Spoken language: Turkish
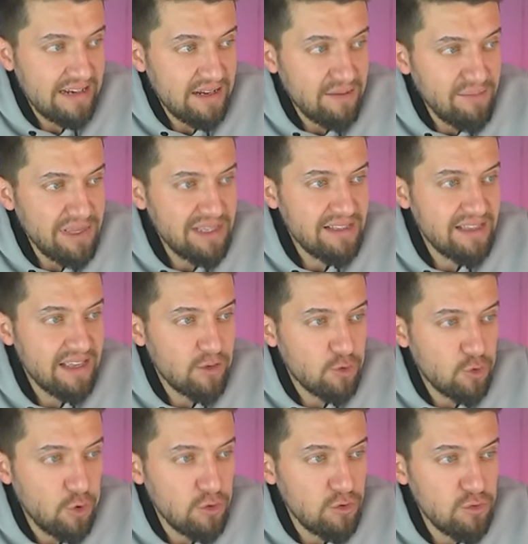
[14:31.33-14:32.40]
limitle
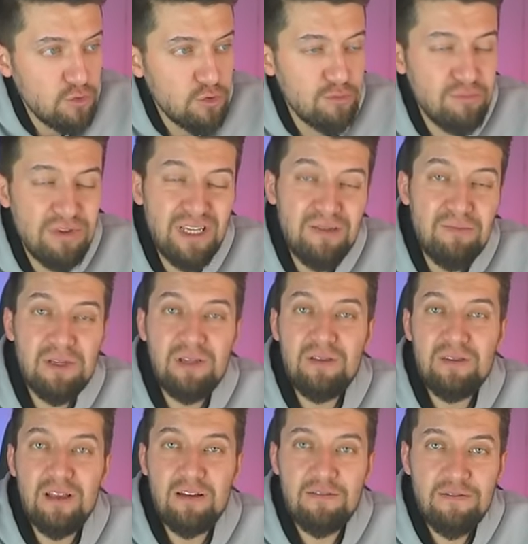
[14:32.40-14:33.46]
görüntü
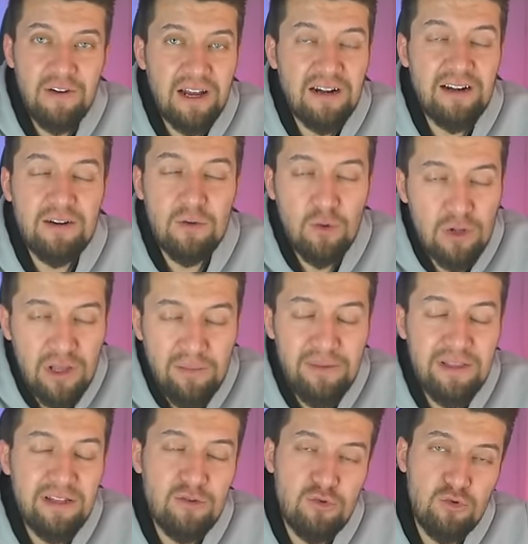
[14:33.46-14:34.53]
birbirinden farklı
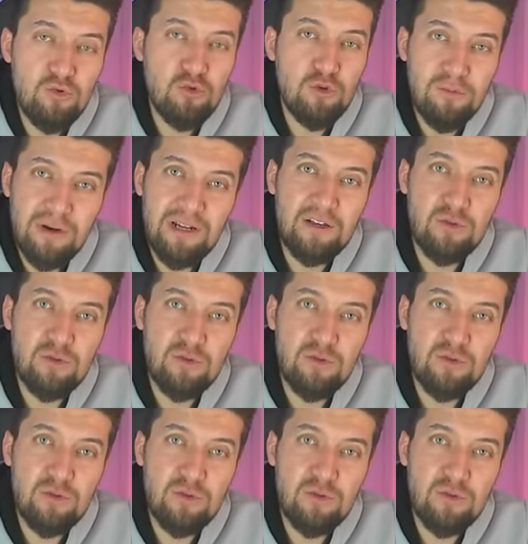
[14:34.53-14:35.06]
olabilir çünkü bana